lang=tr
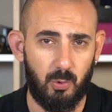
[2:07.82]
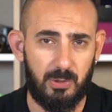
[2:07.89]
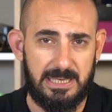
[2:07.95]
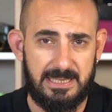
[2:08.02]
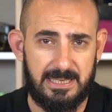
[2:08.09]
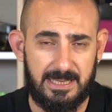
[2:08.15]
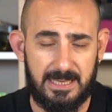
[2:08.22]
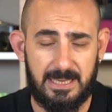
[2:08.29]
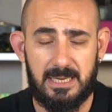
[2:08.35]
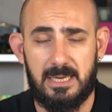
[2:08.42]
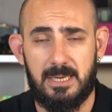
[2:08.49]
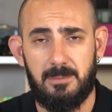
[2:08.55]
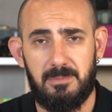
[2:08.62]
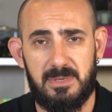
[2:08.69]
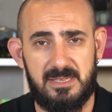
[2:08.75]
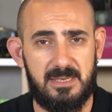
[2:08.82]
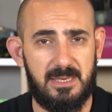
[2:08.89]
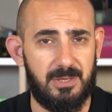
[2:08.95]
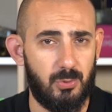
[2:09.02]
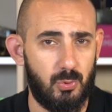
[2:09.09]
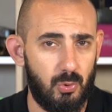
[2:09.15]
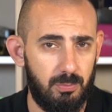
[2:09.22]
modelinde de
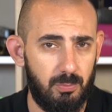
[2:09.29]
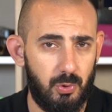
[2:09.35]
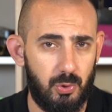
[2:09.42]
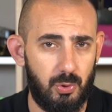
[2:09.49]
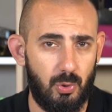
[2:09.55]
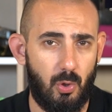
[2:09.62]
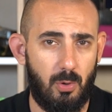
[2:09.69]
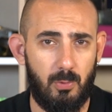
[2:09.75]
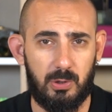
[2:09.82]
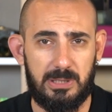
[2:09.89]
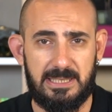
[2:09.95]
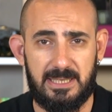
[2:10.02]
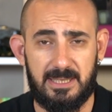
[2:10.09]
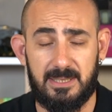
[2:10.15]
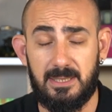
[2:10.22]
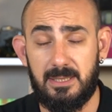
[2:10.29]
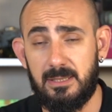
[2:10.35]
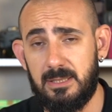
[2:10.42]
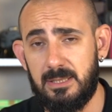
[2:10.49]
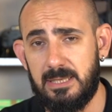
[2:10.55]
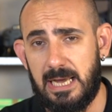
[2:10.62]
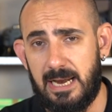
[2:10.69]
bizlere sunmuştu. O modelinde de
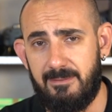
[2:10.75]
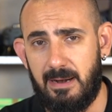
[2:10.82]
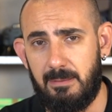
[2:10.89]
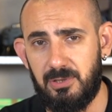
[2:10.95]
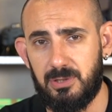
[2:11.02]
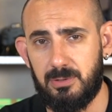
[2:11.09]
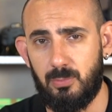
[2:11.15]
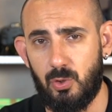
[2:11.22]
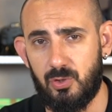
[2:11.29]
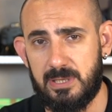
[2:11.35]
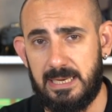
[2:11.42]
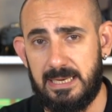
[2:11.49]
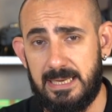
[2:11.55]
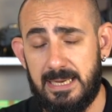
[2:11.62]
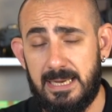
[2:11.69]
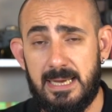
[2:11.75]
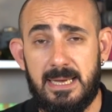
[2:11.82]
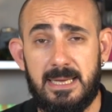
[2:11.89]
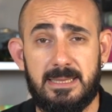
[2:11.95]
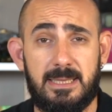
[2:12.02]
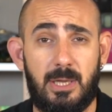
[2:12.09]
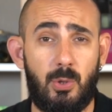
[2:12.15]
e, yer vermişti bu özelliğe.
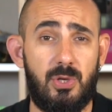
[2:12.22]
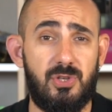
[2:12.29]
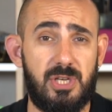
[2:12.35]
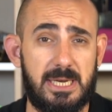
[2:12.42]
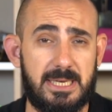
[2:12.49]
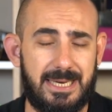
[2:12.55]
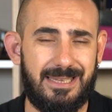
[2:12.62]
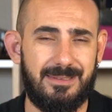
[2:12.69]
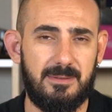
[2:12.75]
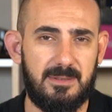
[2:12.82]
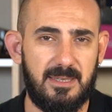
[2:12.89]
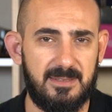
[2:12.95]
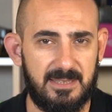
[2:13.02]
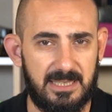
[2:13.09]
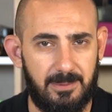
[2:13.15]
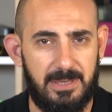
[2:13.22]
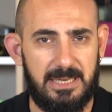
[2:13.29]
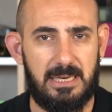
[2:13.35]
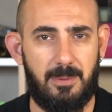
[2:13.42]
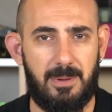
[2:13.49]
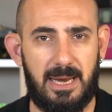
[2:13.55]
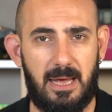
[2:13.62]
Nano Edge ekran tasarımı
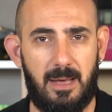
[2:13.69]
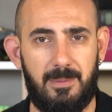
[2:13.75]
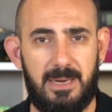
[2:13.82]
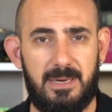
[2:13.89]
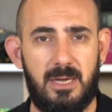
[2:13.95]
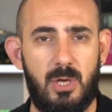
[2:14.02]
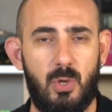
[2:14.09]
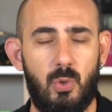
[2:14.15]
ile beraber